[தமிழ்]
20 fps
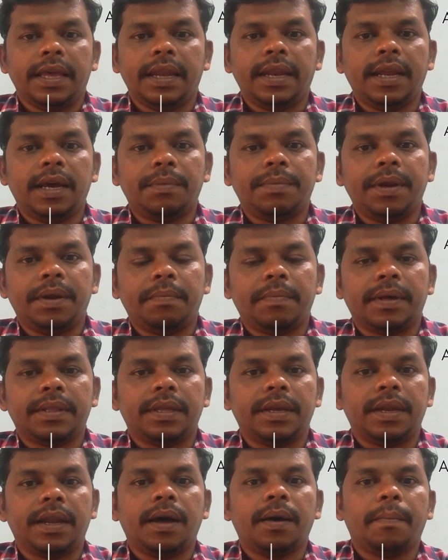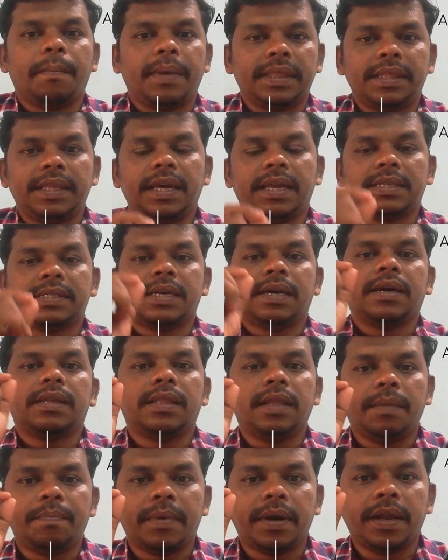என்ன அப்படின்னு பார்த்தீங்கன்னா மத்திய
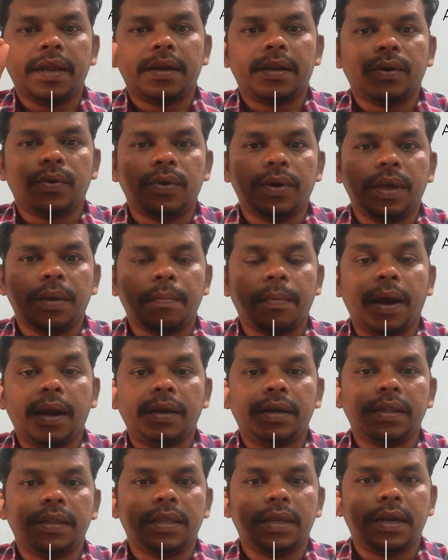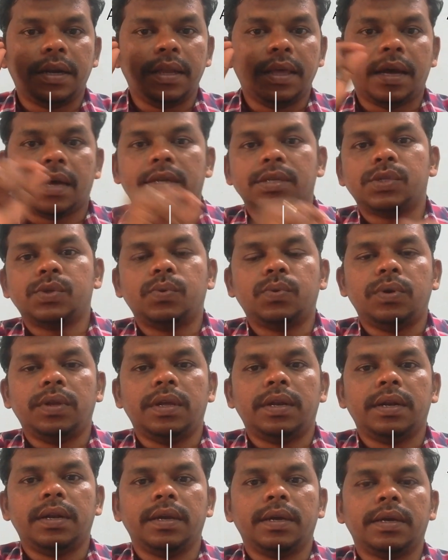அரசாங்கத்தில் பணியாற்றக்கூடிய மாற்றுத்திறனாளி அரசு
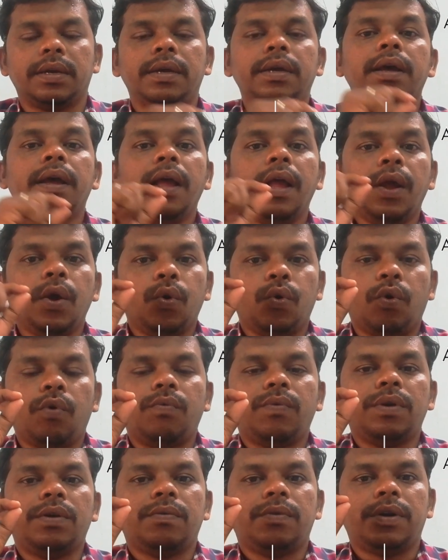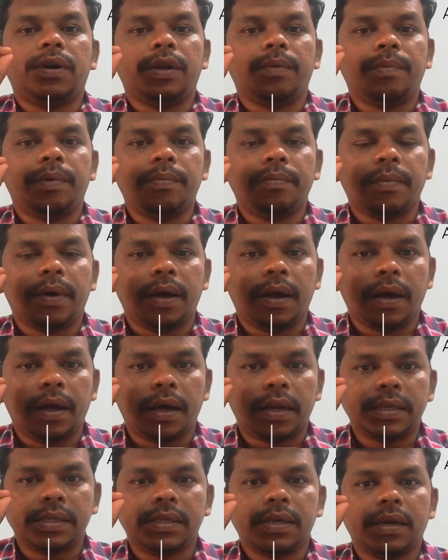ஊழியர்களுக்கு ஒவ்வொரு வருடமும்
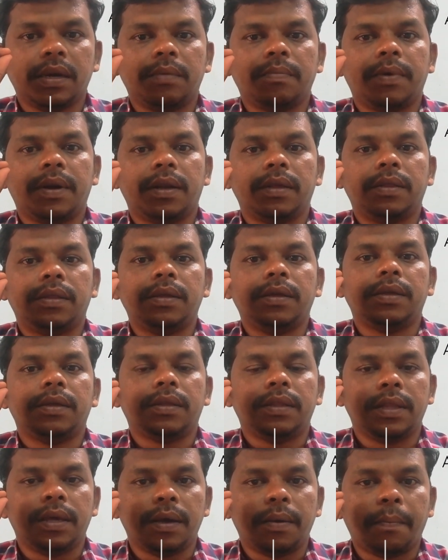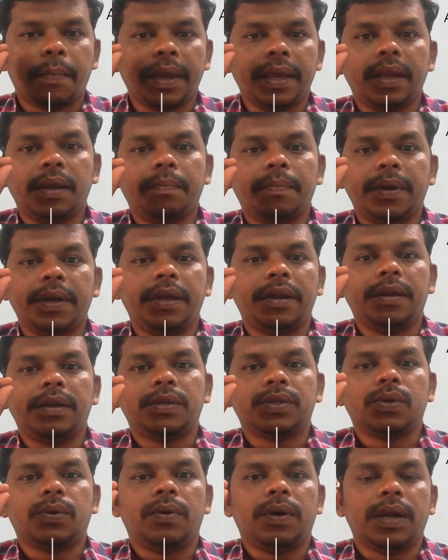அரசாங்கமானது இந்த பயணப்படி
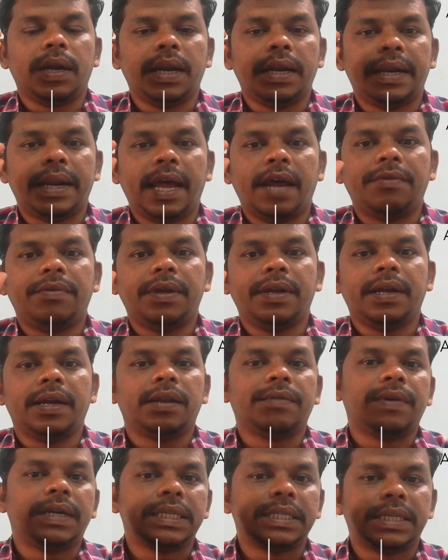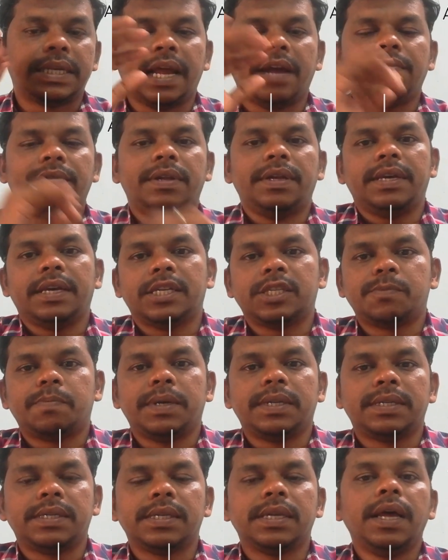அப்படின்னு சொல்லுவாங்களா டிராவலிங் அலவன்ஸ் டிராவலிங்
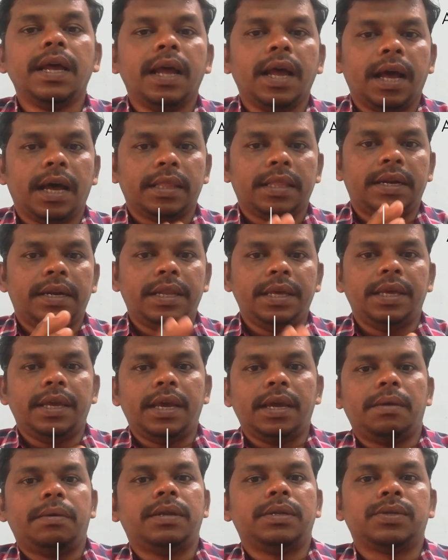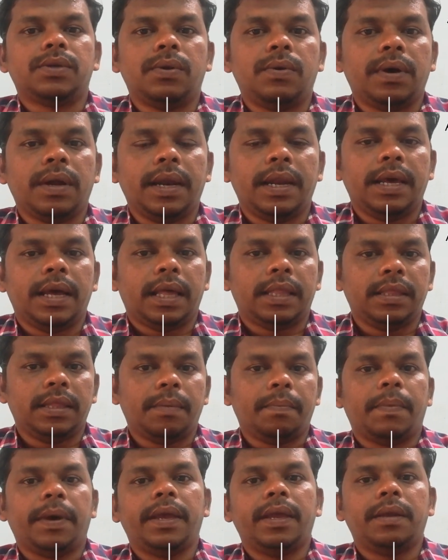எக்ஸ்பென்ஸ் அந்த டிஏ அப்படின்னு சொல்லுவாங்களா அந்த
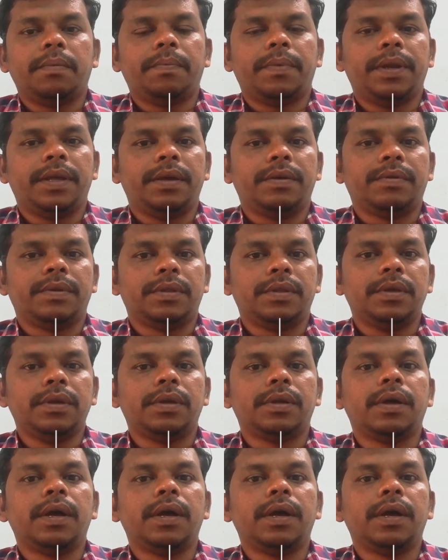பயணப்படியை வந்து